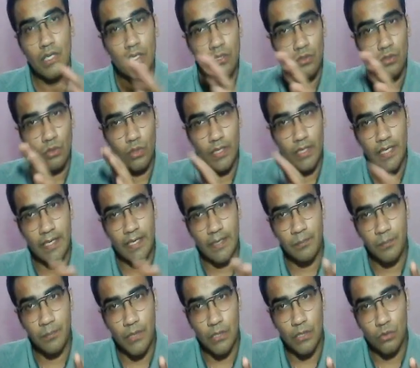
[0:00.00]
तो ये
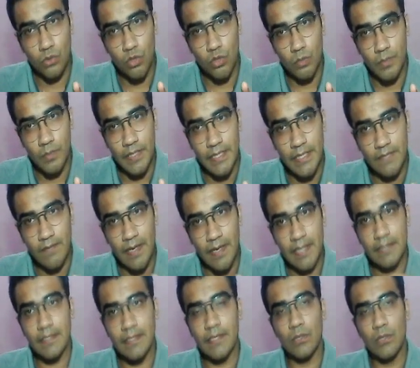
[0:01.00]
बिल्कुल भी डिवाइड
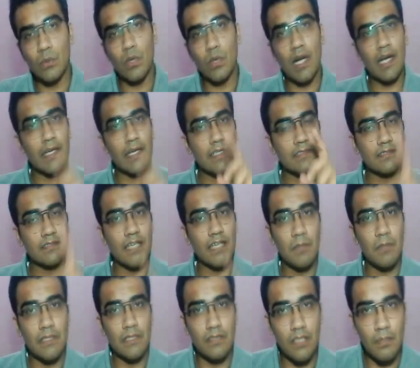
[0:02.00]
नहीं होगा इसका
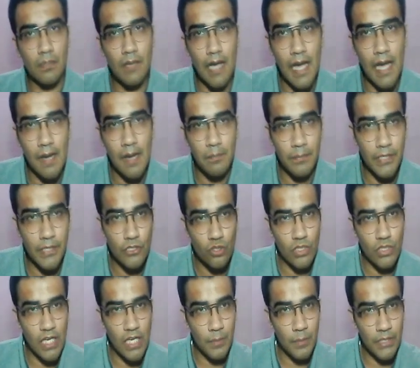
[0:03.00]
मतलब आपने जो
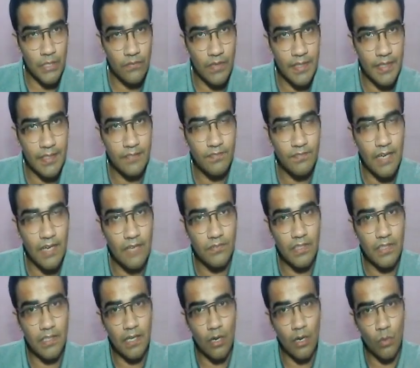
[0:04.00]
यहाँ पे 25
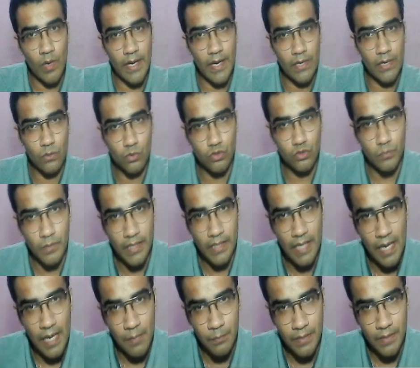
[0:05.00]
लिखा हुआ है उसमें
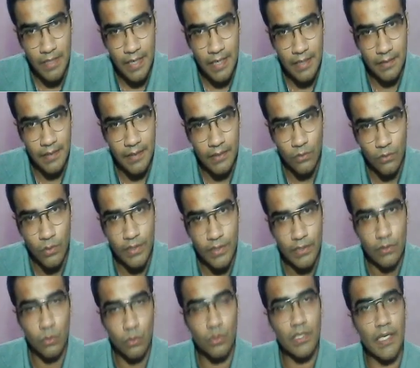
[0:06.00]
आपने 100 को
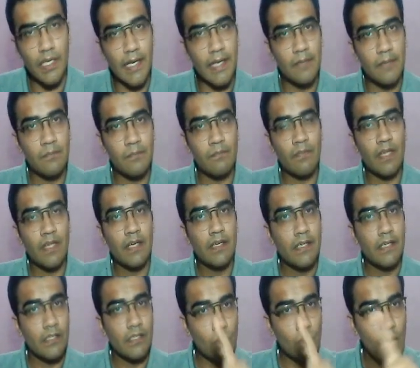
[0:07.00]
इंक्लूड करा है
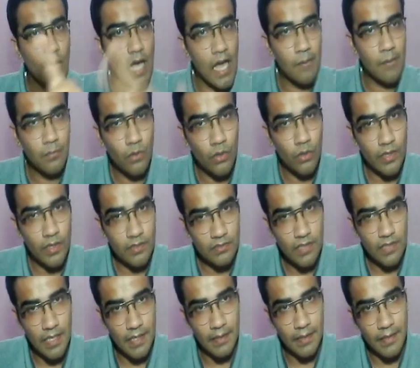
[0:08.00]
तो आपको इस
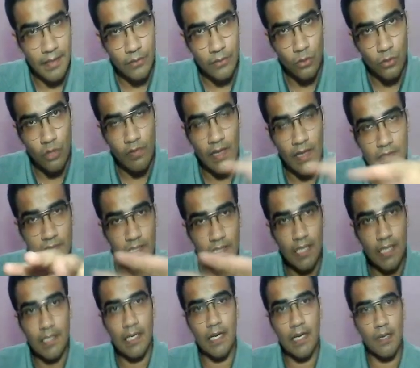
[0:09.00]
100 को वहां से
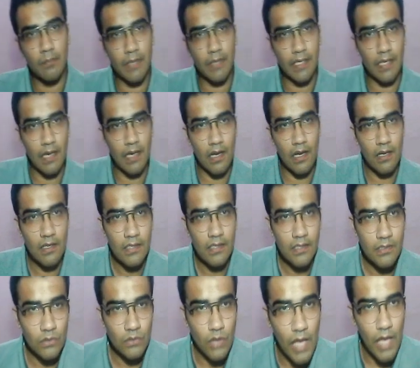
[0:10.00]
हटाना पड़ेगा
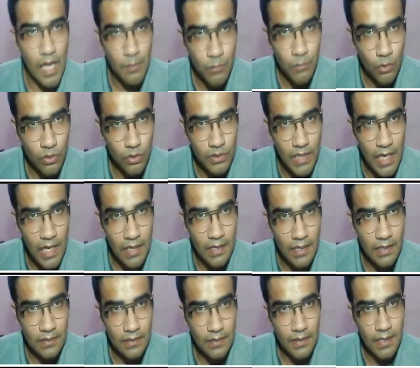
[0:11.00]
तो आप लोग ध्यान
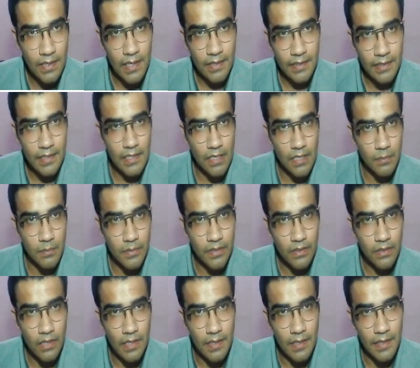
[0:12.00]
रख लेना कि अब
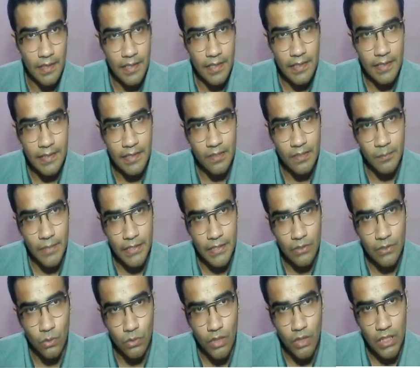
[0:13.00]
100 ईयर में
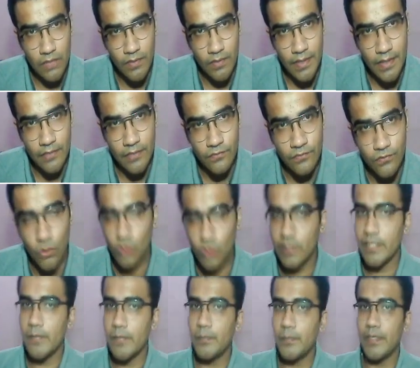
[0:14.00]
टोटल 24
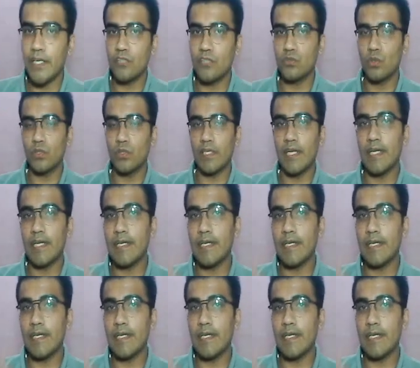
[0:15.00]
लीप ईयर्स होते हैं